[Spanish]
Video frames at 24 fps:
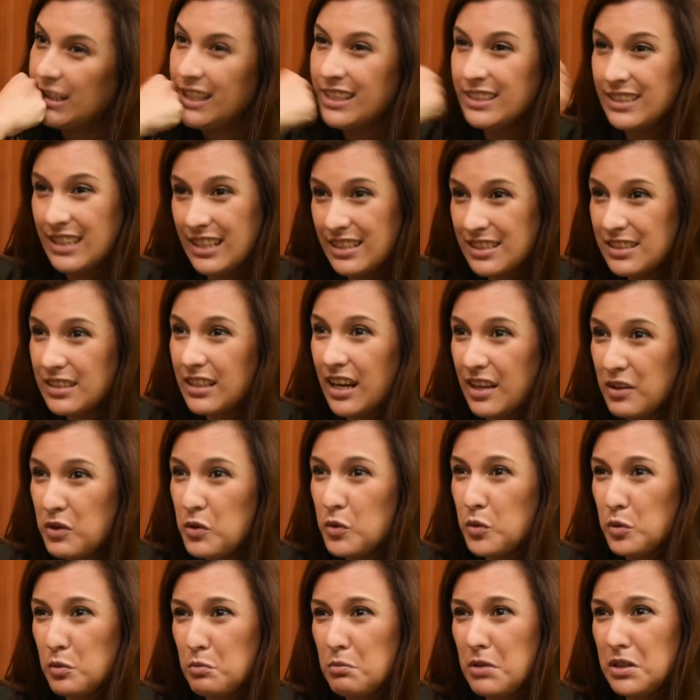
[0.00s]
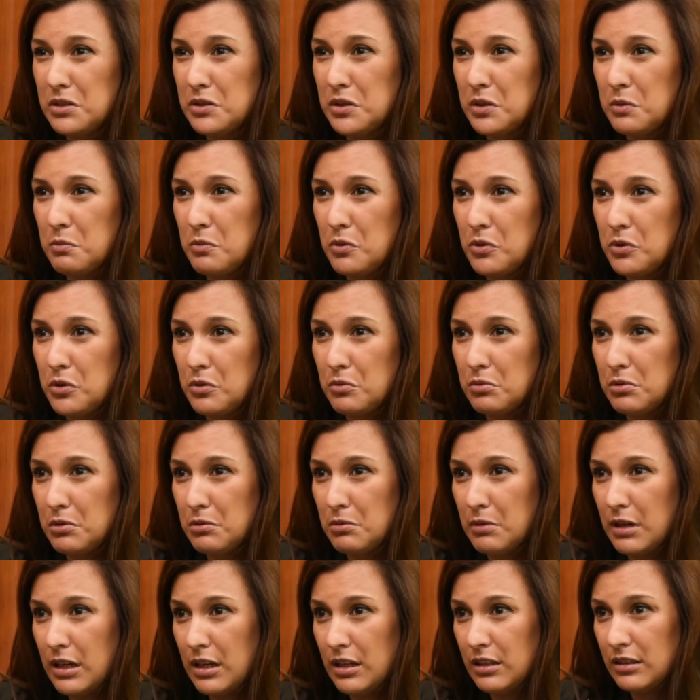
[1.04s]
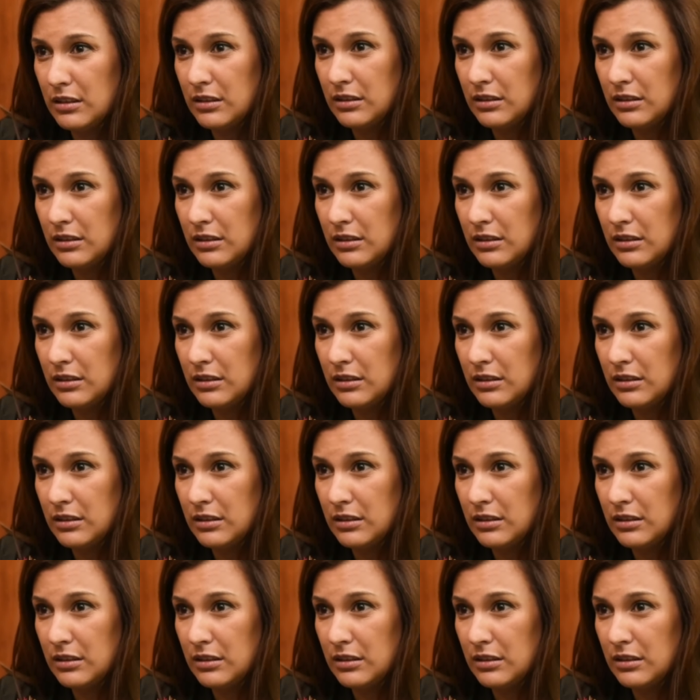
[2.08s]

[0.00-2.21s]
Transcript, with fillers: Es extraño que un matrimonio viva.